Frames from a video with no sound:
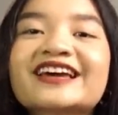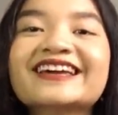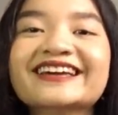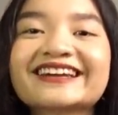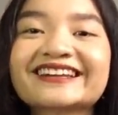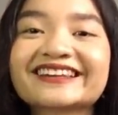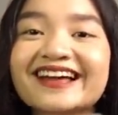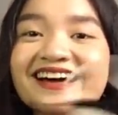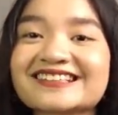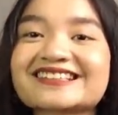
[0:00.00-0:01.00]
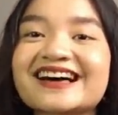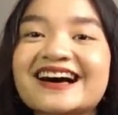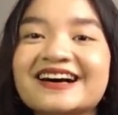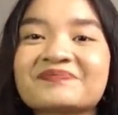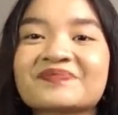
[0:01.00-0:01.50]
naiirita ka sa
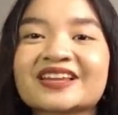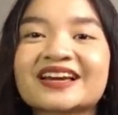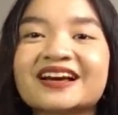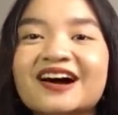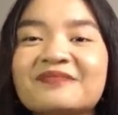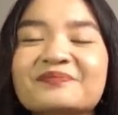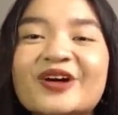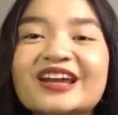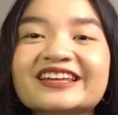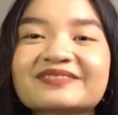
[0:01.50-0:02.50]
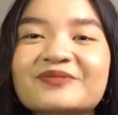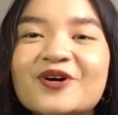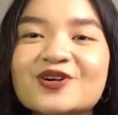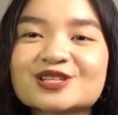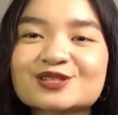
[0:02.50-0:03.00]
um, bralette
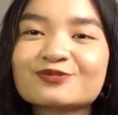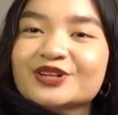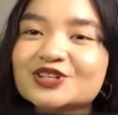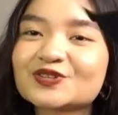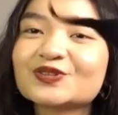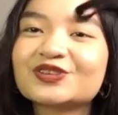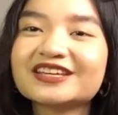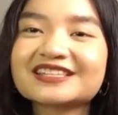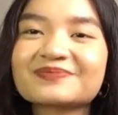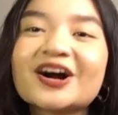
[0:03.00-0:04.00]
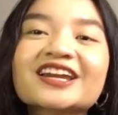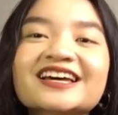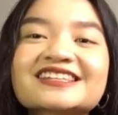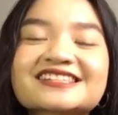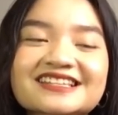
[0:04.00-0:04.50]
mo, switch to these
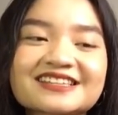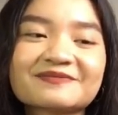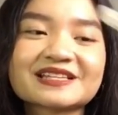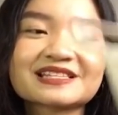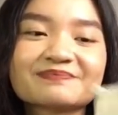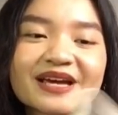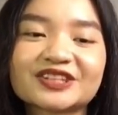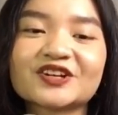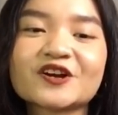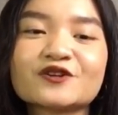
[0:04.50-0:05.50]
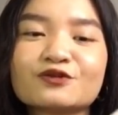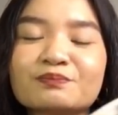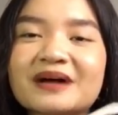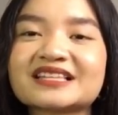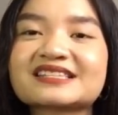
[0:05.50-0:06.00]
bralettes kasi mas better yung
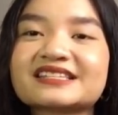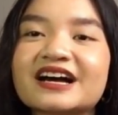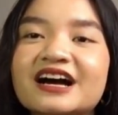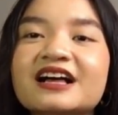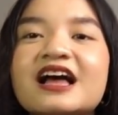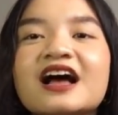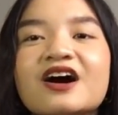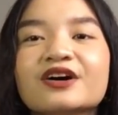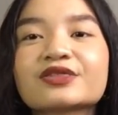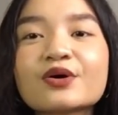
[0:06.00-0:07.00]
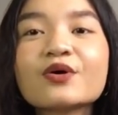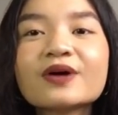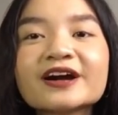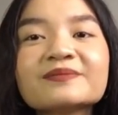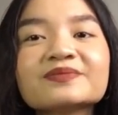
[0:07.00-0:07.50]
pads niya. Though
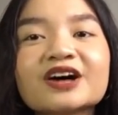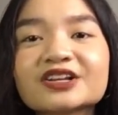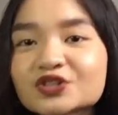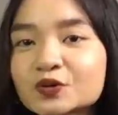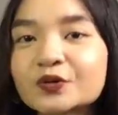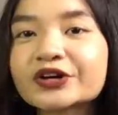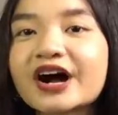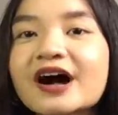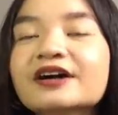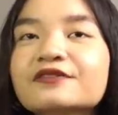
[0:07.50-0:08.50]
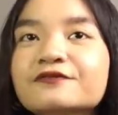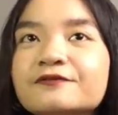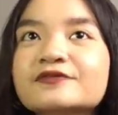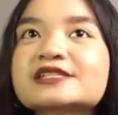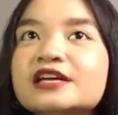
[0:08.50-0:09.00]
I'm not sure ha if
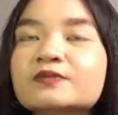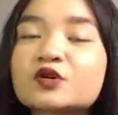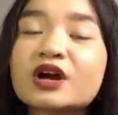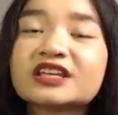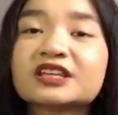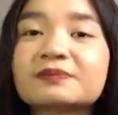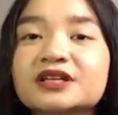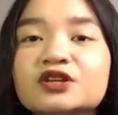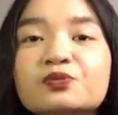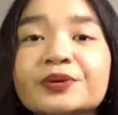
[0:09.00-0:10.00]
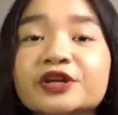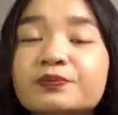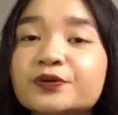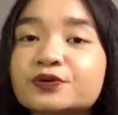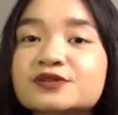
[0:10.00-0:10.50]
same quality pa din yung
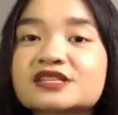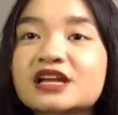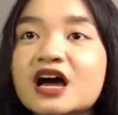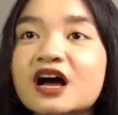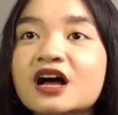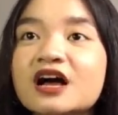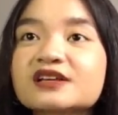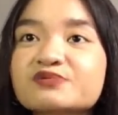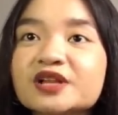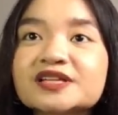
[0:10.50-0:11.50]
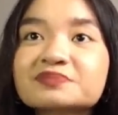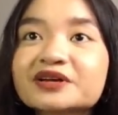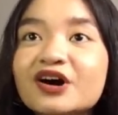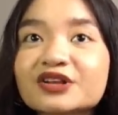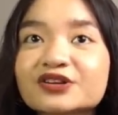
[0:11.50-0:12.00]
pre-produce nila as well as my
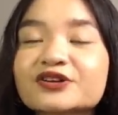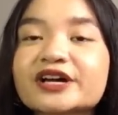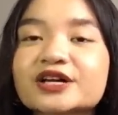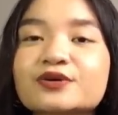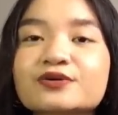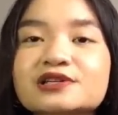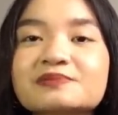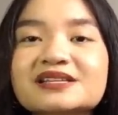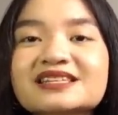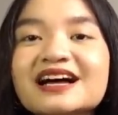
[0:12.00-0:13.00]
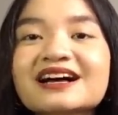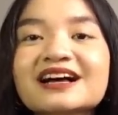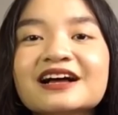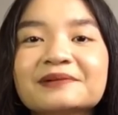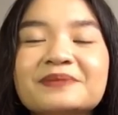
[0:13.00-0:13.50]
other recos. Basta
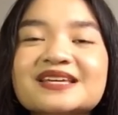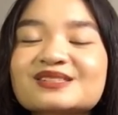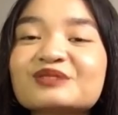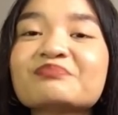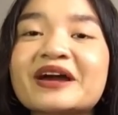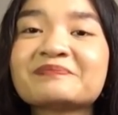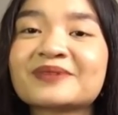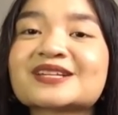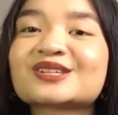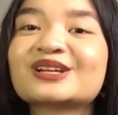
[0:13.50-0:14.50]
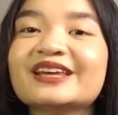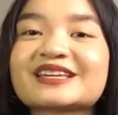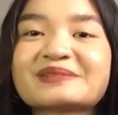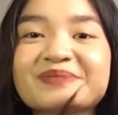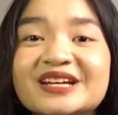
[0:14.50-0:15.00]
based on my personal
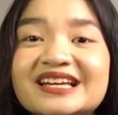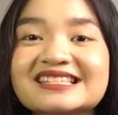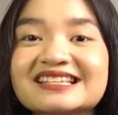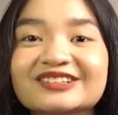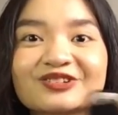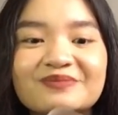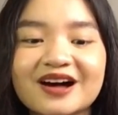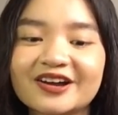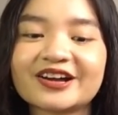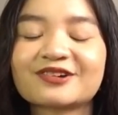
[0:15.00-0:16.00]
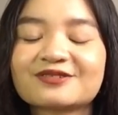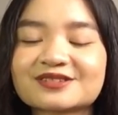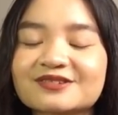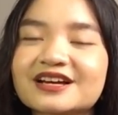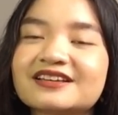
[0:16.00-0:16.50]
experience lang tong mga recos
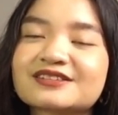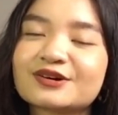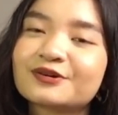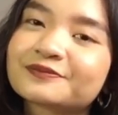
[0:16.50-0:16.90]
ko guys. So,